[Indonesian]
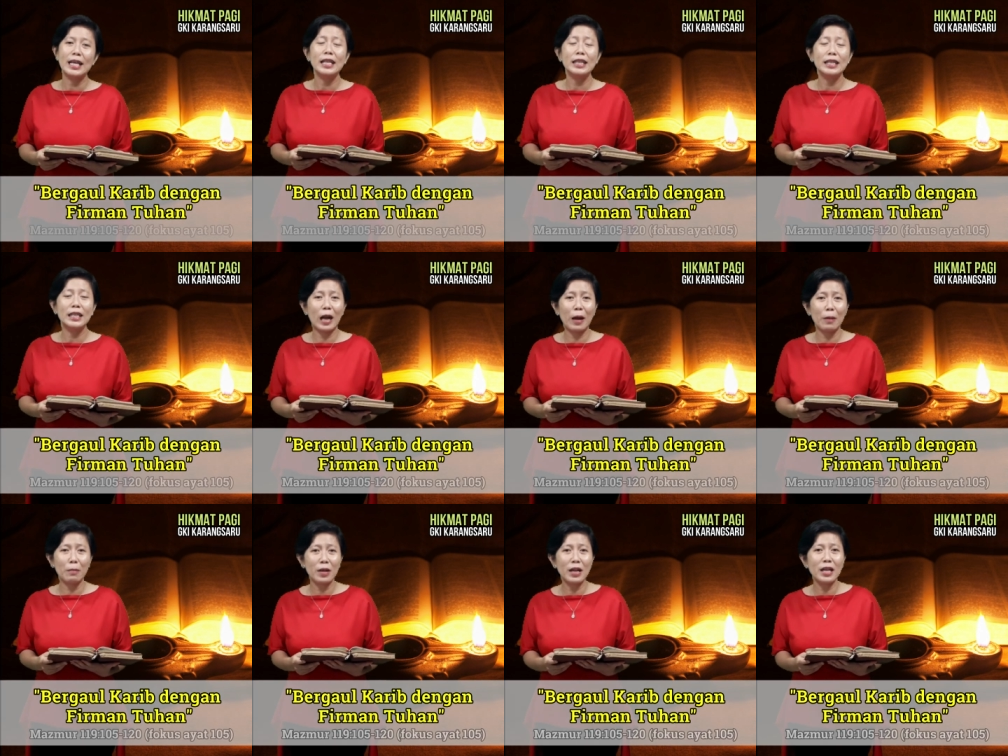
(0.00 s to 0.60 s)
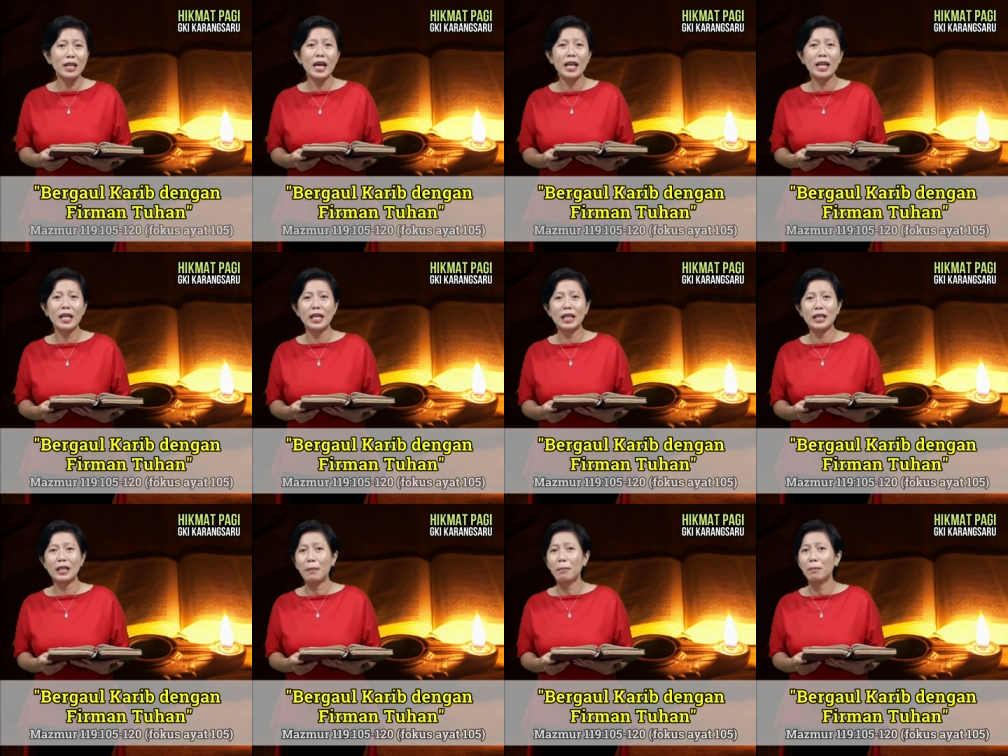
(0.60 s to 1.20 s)
Terambil dari
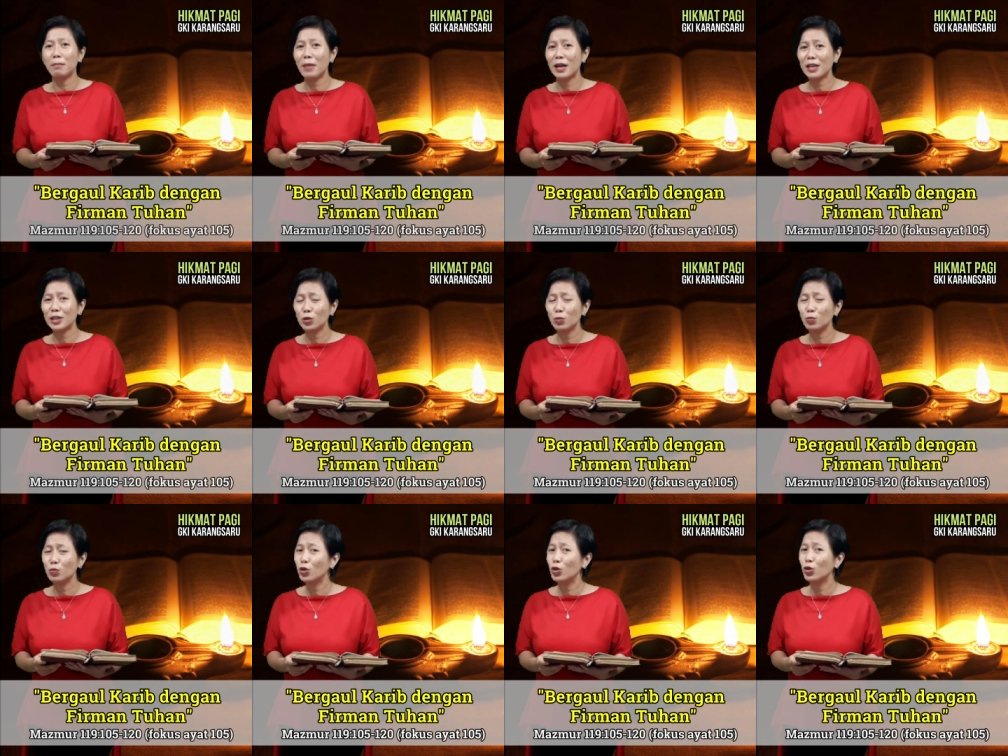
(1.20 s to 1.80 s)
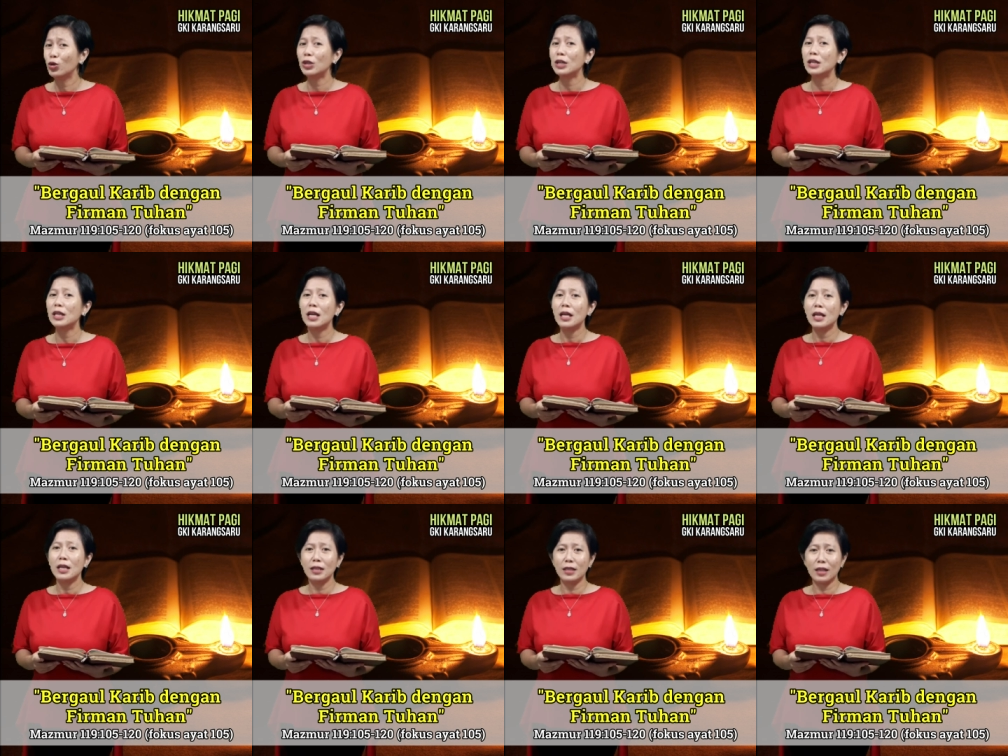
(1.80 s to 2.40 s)
kitab Mazmur
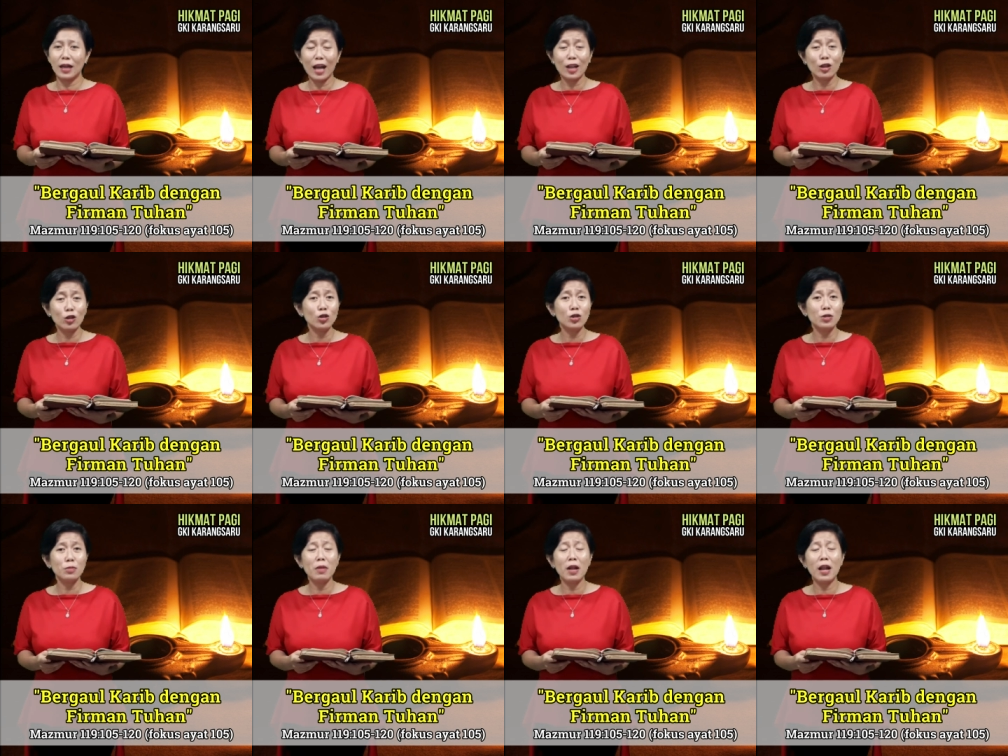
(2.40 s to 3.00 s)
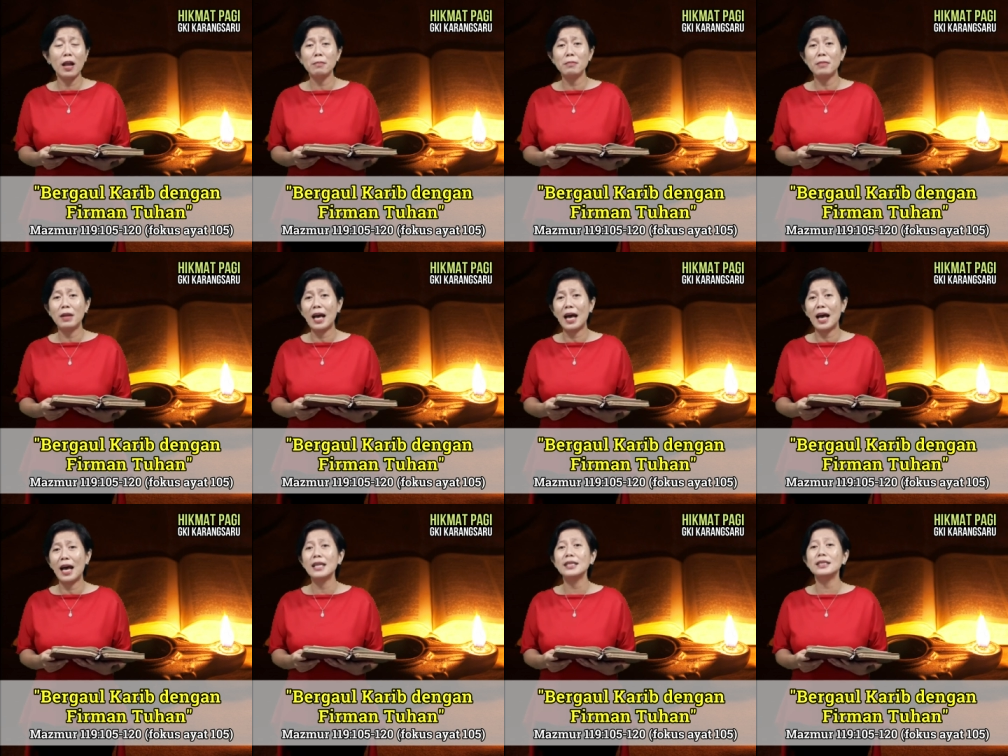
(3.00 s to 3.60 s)
119
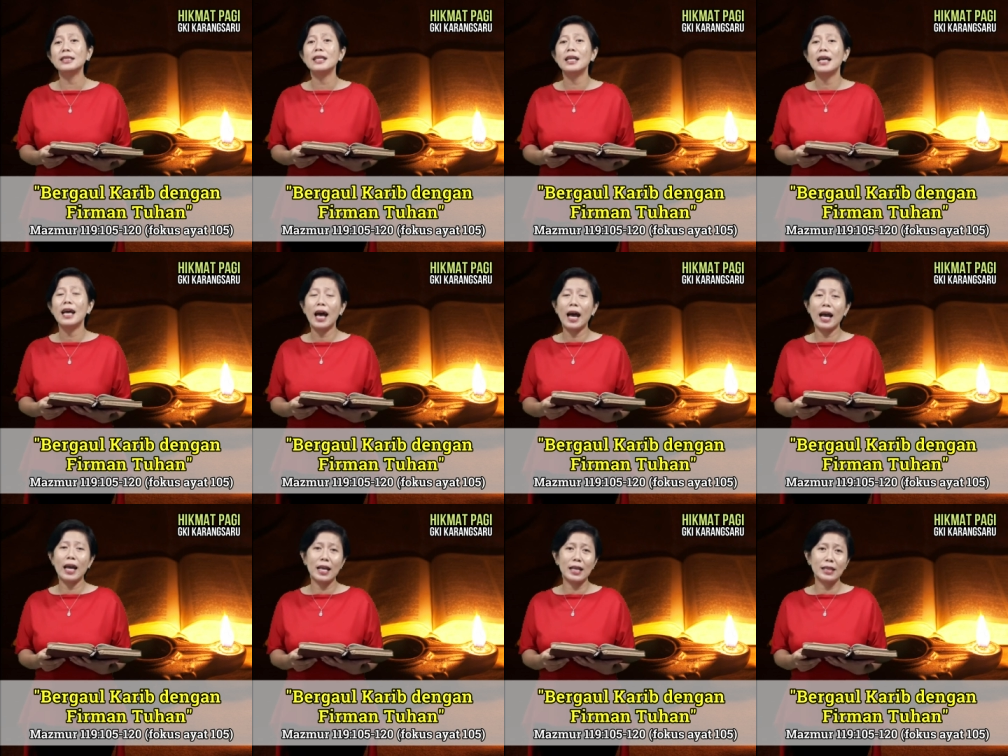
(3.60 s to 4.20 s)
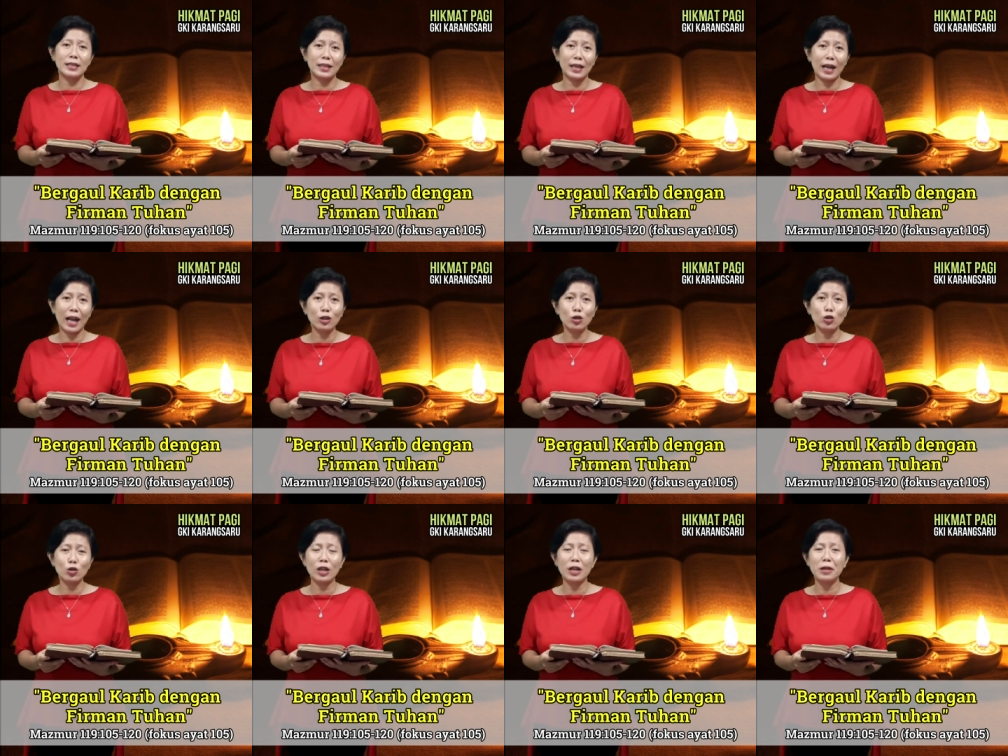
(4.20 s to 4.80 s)
ayat
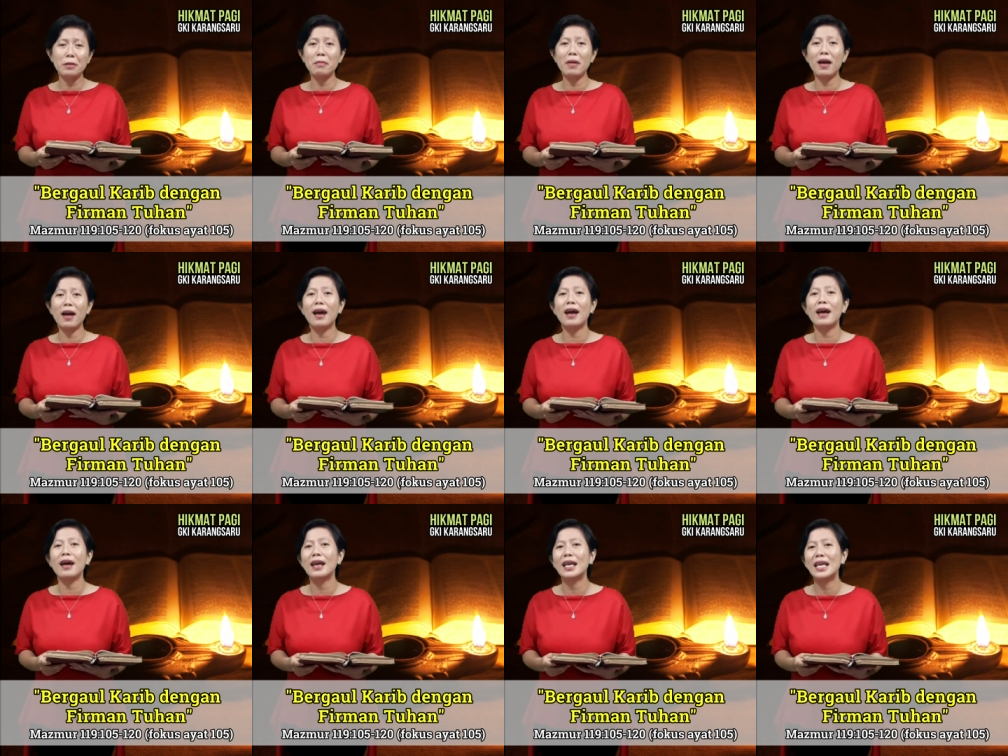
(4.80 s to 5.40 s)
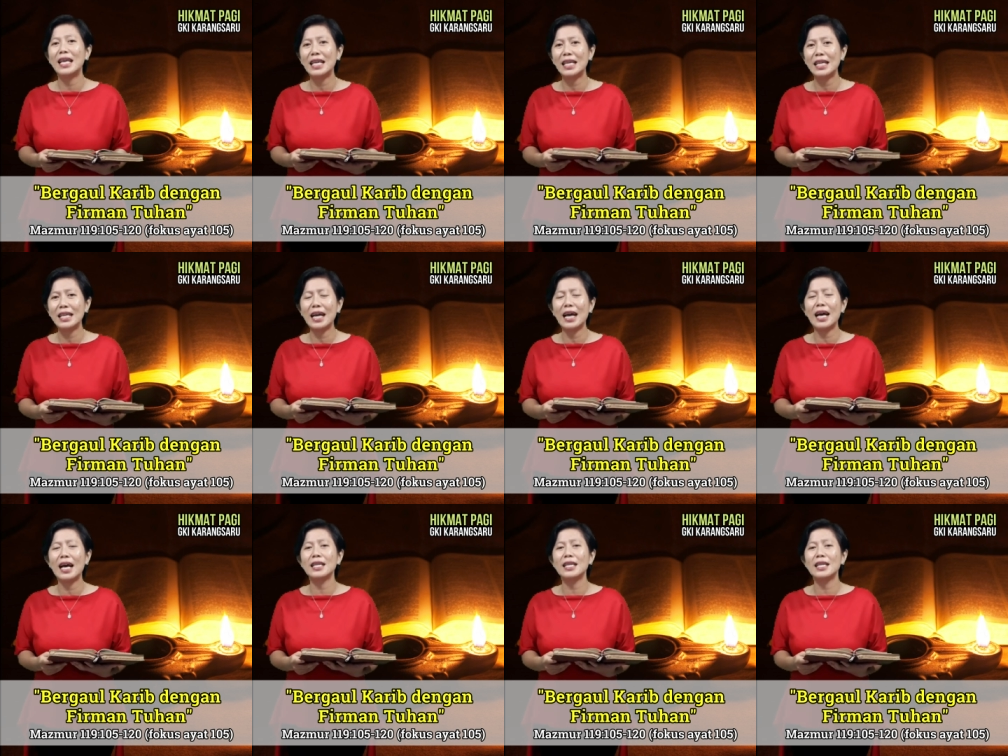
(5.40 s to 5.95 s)
105 hingga